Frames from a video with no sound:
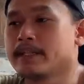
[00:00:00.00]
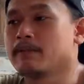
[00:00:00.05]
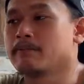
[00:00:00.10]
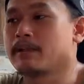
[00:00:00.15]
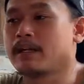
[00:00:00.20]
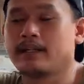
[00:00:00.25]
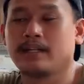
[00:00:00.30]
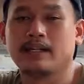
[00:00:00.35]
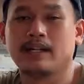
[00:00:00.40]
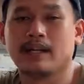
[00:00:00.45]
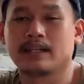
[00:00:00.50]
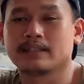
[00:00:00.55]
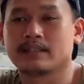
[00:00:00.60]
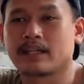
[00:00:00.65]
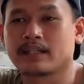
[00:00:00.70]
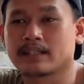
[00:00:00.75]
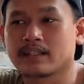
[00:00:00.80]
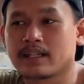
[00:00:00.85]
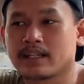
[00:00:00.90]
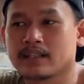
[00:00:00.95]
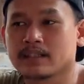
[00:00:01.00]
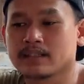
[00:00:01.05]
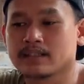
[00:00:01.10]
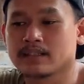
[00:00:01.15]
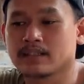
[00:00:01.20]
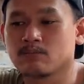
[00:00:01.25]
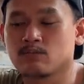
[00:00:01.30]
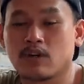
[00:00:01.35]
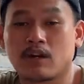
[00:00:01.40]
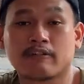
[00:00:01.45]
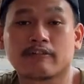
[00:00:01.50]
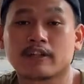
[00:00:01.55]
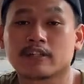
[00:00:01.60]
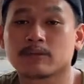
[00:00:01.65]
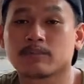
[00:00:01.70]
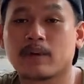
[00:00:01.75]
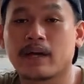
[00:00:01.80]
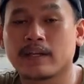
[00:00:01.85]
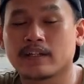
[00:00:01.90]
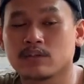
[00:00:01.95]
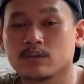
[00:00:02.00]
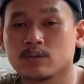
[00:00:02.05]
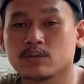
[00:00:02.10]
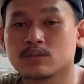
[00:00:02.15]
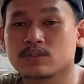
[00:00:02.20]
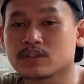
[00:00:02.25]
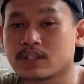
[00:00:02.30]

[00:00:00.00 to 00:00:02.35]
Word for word: pada dasarnya semua Vespa itu